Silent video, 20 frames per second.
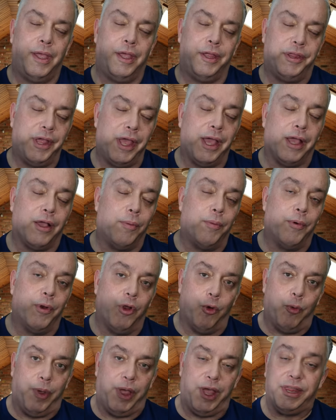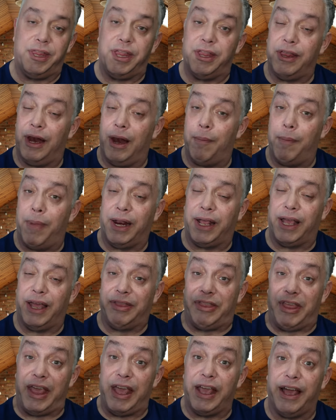sí, como lo viste de la
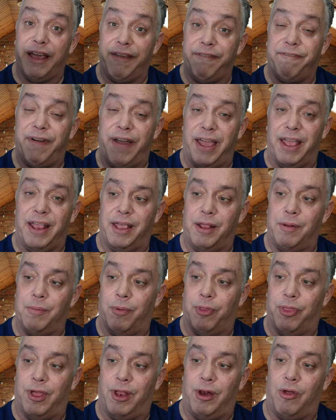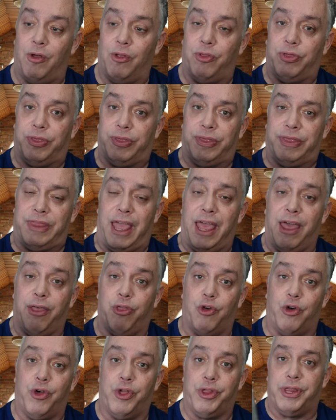marca Team Hi-Fi, el modelo
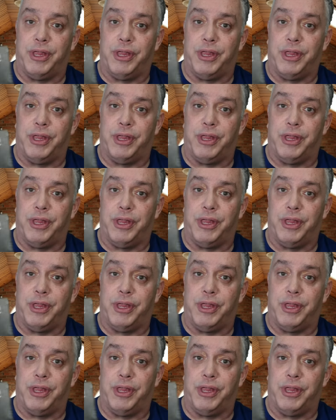T2,